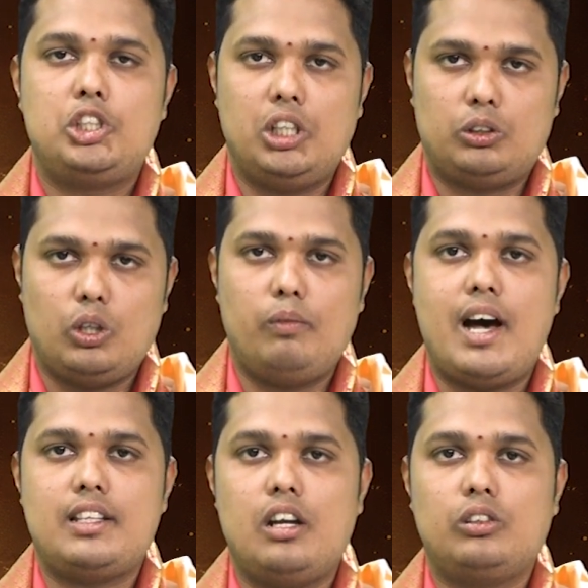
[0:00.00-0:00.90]

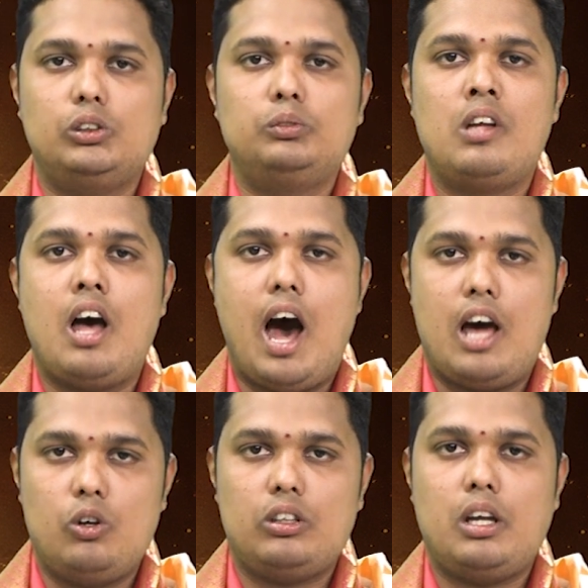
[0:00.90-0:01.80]
శత్రుబాధలకు
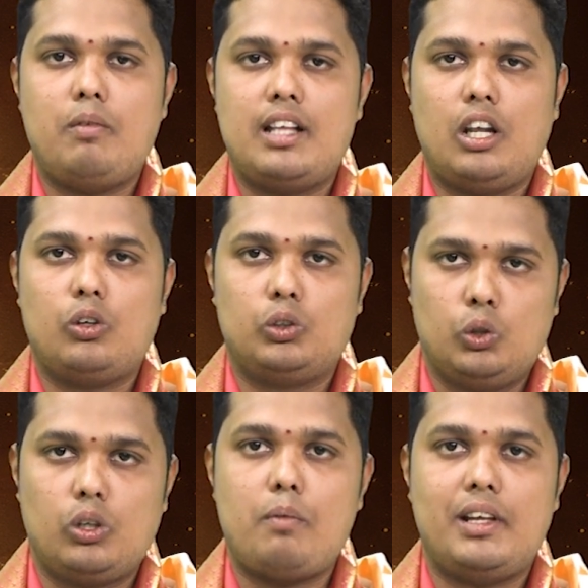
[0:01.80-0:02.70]
ఆరోగ్య బాధలకు
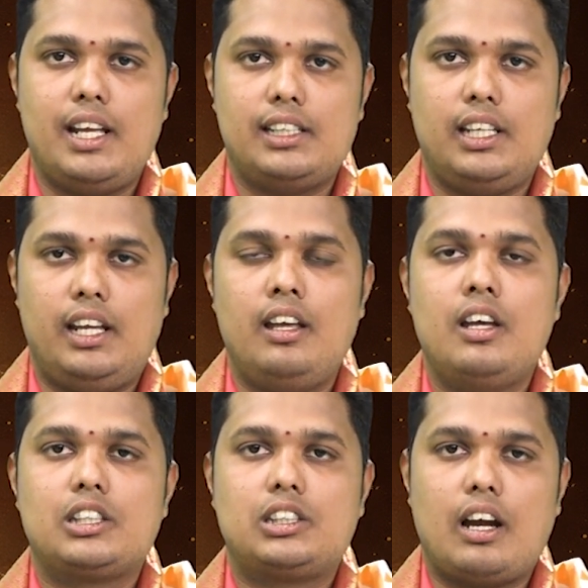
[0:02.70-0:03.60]
దూరం అయ్యేసి
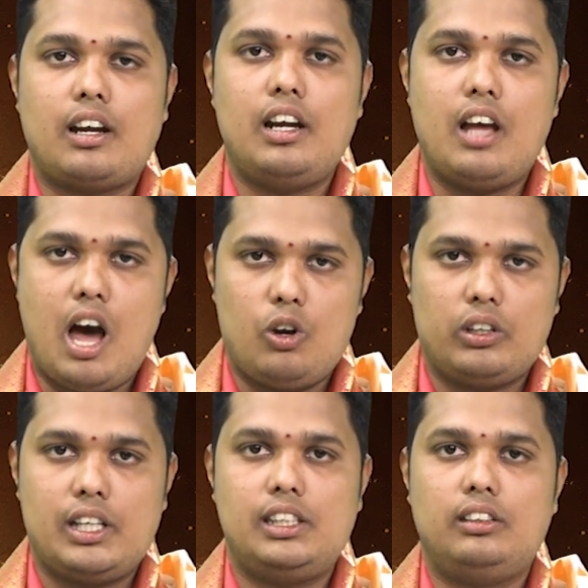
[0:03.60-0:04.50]
చక్కటి
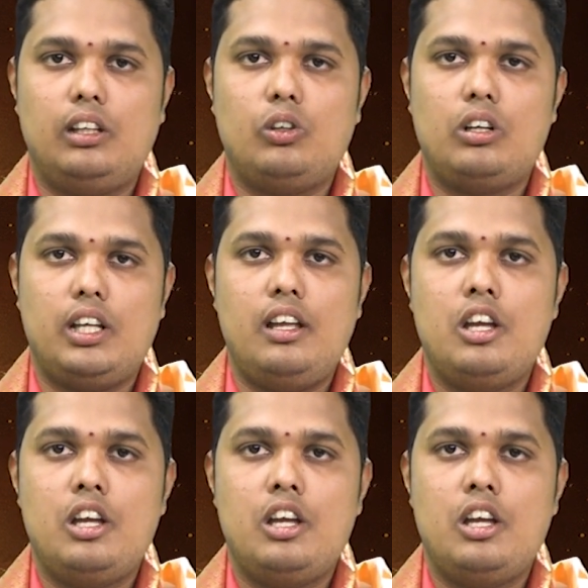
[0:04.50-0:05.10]
ఆరోగ్య సిద్ధితోటి